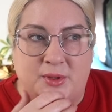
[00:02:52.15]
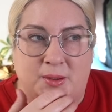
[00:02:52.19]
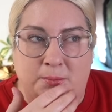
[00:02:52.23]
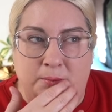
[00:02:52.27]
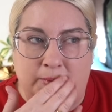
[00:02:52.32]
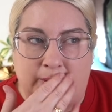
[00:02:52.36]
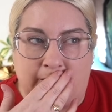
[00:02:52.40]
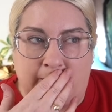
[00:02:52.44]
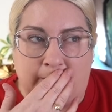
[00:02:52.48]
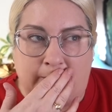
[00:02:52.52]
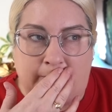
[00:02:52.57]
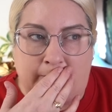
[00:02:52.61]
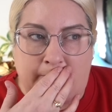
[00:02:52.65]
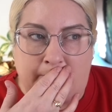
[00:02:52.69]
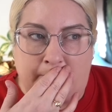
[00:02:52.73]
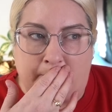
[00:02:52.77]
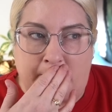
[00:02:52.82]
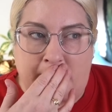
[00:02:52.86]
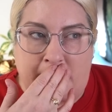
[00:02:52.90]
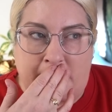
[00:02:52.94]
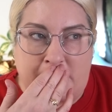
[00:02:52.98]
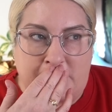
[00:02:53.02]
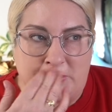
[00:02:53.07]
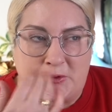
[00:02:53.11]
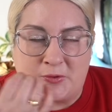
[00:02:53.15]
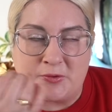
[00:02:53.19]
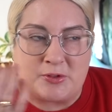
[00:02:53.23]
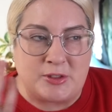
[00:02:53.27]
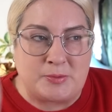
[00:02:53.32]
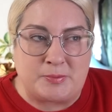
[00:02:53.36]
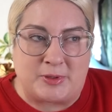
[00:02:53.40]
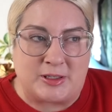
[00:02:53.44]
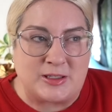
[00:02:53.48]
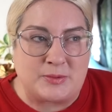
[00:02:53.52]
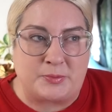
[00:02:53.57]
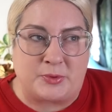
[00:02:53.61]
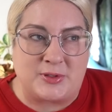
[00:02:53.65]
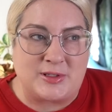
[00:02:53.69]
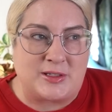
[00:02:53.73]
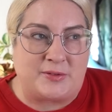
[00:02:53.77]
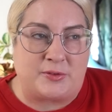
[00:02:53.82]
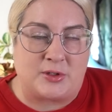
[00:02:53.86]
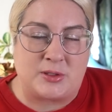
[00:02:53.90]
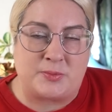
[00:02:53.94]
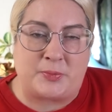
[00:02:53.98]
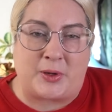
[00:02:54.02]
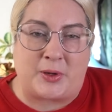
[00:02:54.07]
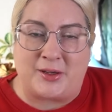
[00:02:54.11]
Mais euh, aujourd'hui, je pense pas que ça
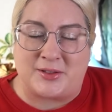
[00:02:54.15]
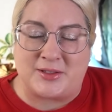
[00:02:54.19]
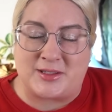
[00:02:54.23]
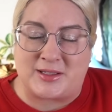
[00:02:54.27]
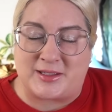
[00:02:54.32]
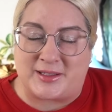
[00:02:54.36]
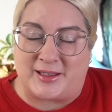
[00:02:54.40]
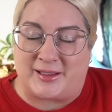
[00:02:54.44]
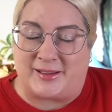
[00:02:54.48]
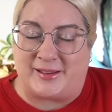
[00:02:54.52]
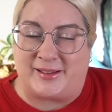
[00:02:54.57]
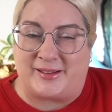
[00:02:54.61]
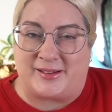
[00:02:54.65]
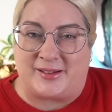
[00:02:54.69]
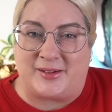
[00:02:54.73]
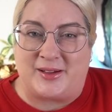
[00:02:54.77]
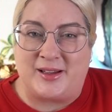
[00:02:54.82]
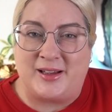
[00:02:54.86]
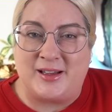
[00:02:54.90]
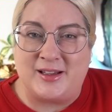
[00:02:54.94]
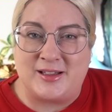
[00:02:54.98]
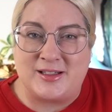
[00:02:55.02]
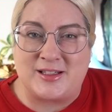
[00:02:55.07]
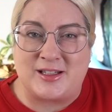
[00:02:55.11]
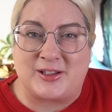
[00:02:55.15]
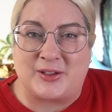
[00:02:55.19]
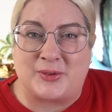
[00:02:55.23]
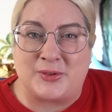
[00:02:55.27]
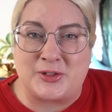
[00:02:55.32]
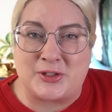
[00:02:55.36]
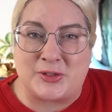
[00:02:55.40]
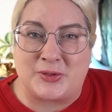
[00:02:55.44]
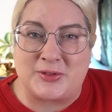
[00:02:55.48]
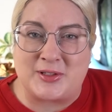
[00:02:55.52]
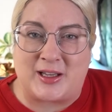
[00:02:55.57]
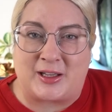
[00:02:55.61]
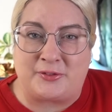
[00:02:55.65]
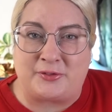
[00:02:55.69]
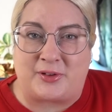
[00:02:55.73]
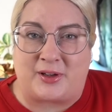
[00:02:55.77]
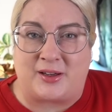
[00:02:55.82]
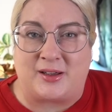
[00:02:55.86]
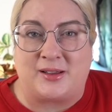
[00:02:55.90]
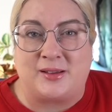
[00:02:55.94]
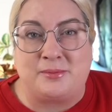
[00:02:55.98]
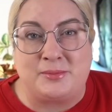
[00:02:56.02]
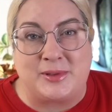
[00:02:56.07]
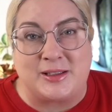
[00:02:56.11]
va se passer. J'ai trop de choses à
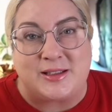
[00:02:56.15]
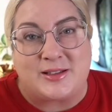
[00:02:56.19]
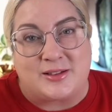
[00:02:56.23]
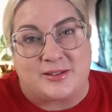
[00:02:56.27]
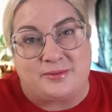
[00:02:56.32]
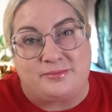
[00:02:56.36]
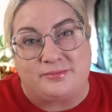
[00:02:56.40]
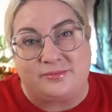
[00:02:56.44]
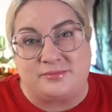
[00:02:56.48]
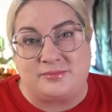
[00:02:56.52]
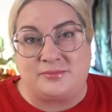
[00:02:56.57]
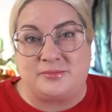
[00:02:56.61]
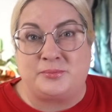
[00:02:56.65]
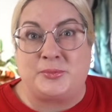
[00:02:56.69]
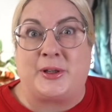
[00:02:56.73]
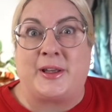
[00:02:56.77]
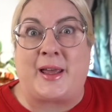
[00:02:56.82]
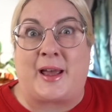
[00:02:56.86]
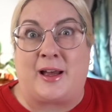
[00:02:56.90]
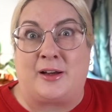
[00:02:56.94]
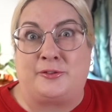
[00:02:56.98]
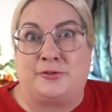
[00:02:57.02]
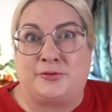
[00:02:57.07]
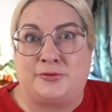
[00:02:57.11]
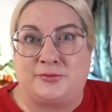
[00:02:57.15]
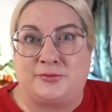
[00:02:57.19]
faire. Mais ça, pas grave.